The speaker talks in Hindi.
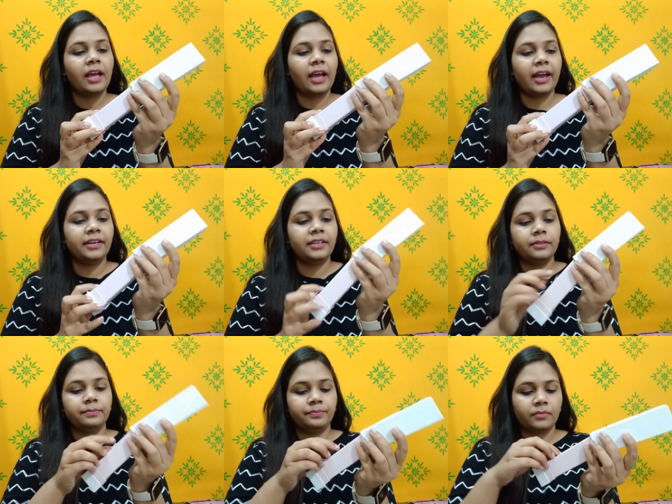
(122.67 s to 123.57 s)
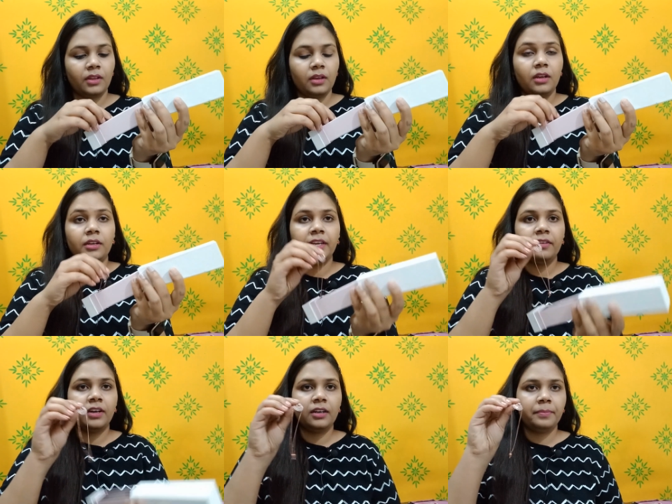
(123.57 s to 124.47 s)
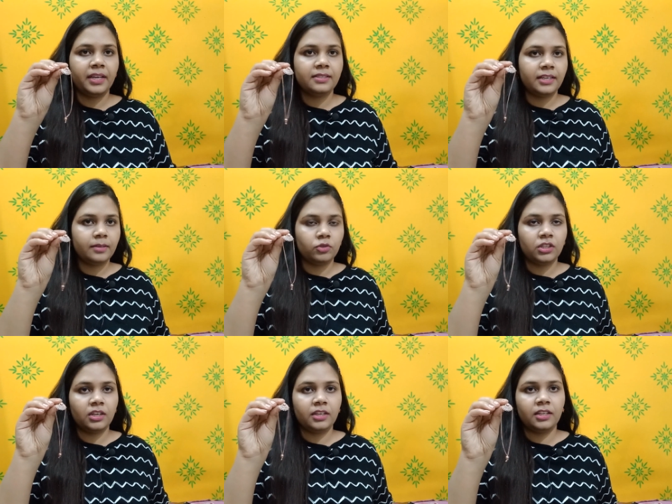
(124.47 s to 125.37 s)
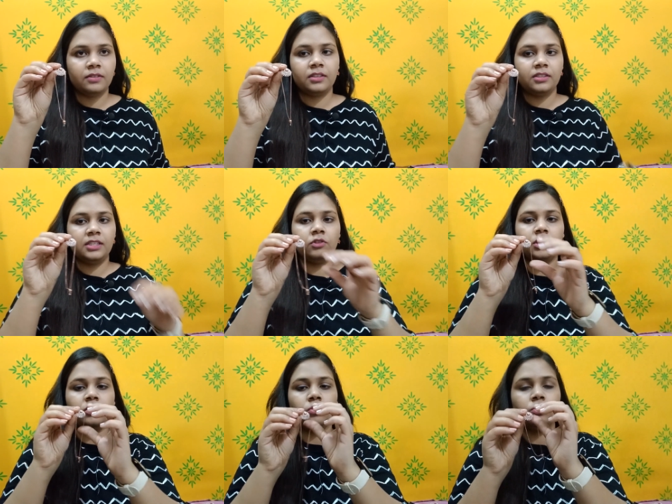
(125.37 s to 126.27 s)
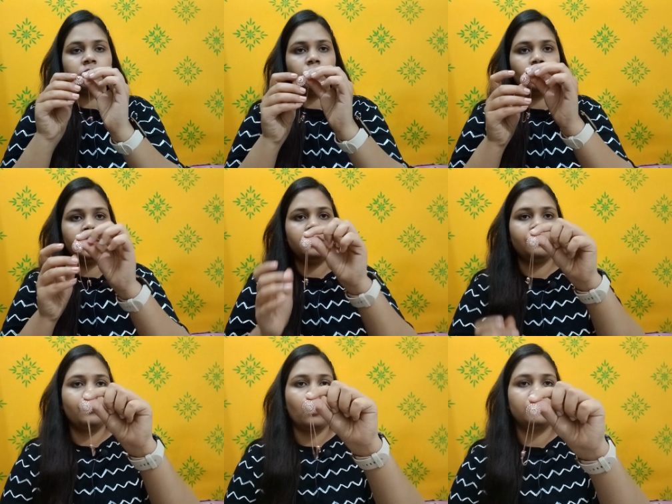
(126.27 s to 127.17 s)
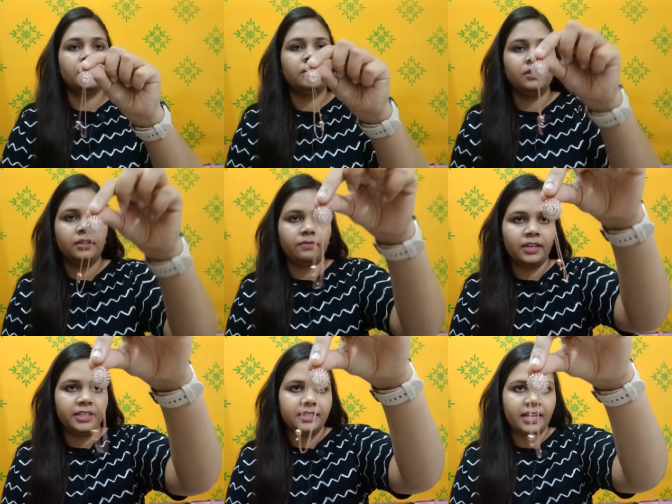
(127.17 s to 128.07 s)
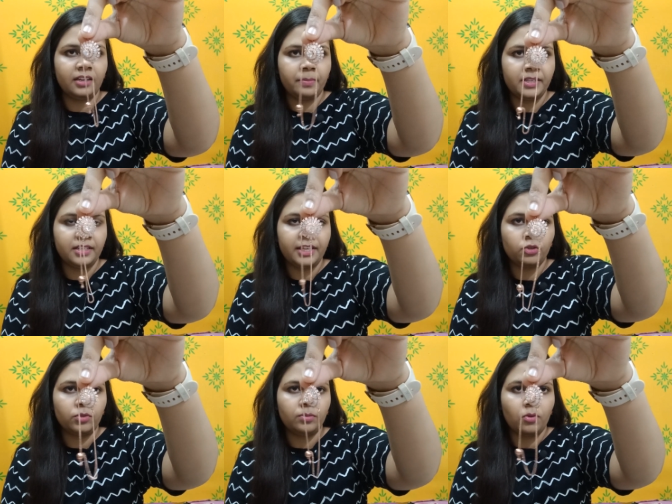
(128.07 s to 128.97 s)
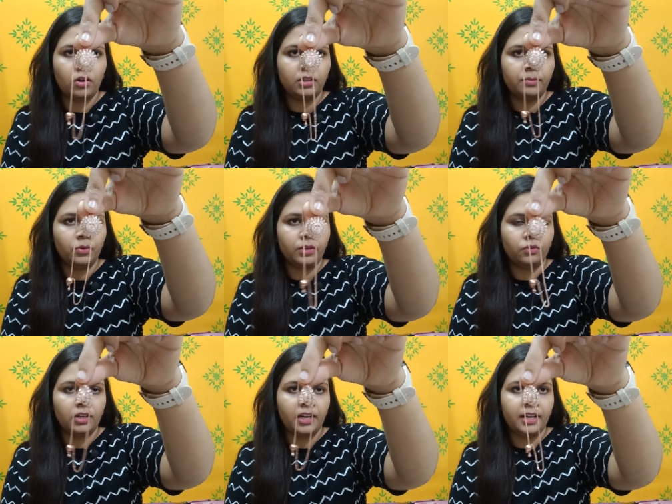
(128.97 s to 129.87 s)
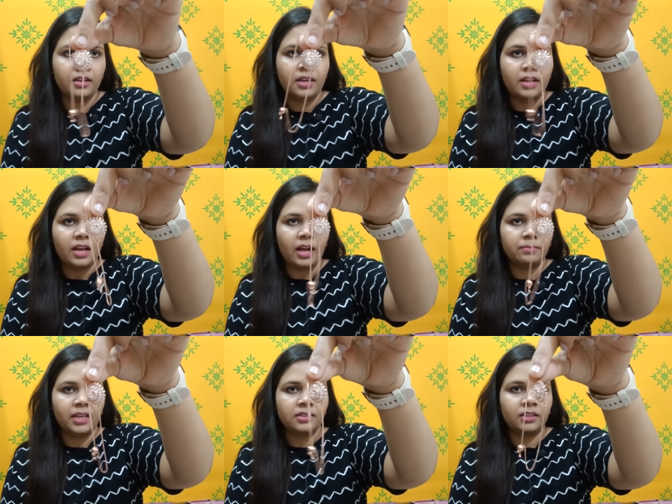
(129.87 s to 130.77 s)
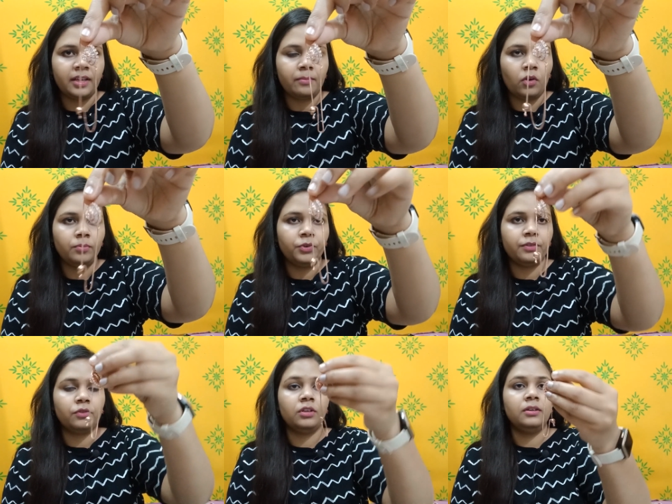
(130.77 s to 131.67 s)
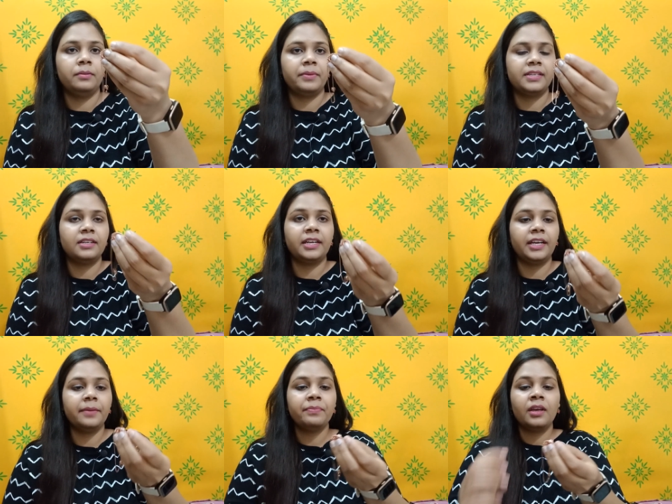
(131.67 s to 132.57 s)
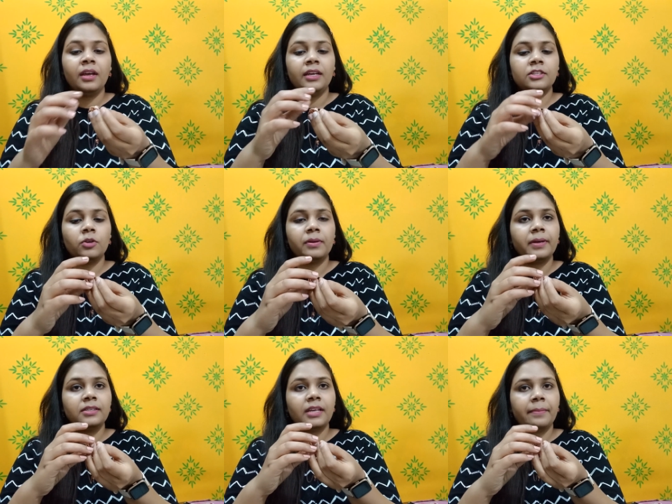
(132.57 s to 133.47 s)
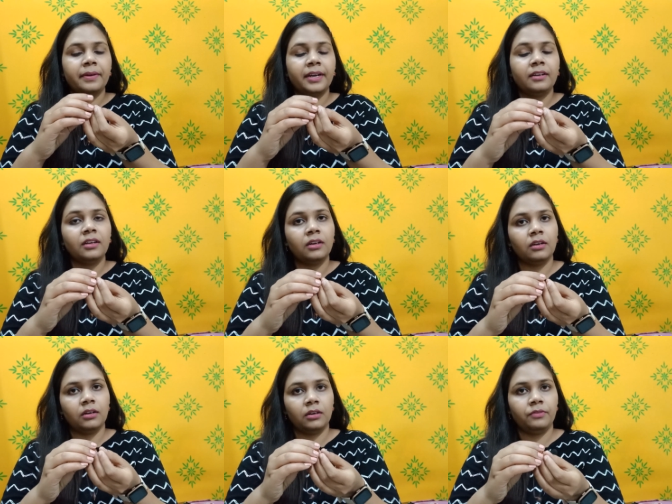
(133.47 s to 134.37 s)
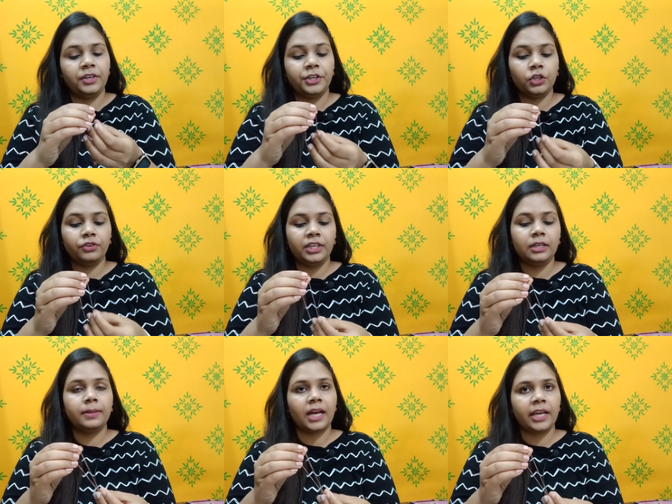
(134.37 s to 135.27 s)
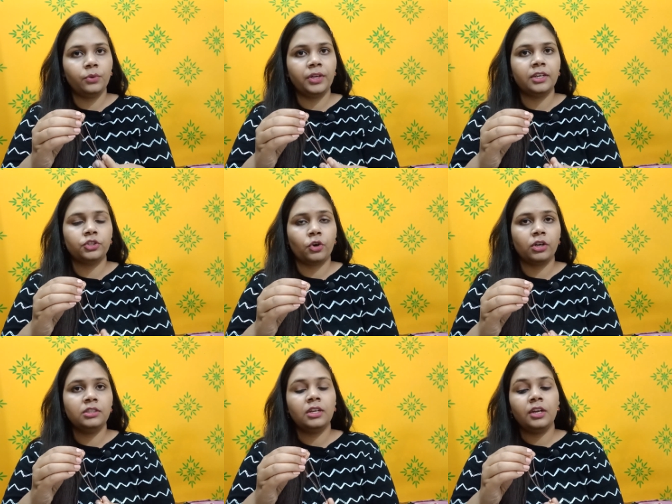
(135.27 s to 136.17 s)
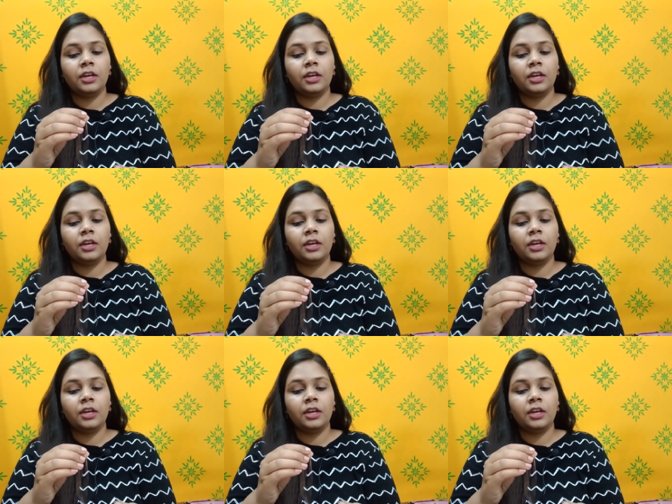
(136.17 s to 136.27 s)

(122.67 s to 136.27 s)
एंड ये वाला ब्रेसलेट मुझे इनकी तरफ से रिसीव हुआ था रोज़ गोल्ड फ्लावर वाली डिज़ाइन का ब्रेसलेट है जो मुझे बहुत ब्यूटीफुल लगा है आप देख सकते हैं बहुत ब्यूटीफुल ब्रेसलेट है ये इसके ऊपर मैंने सेपरेट वीडियो रील बनाई हुई है शॉर्ट्स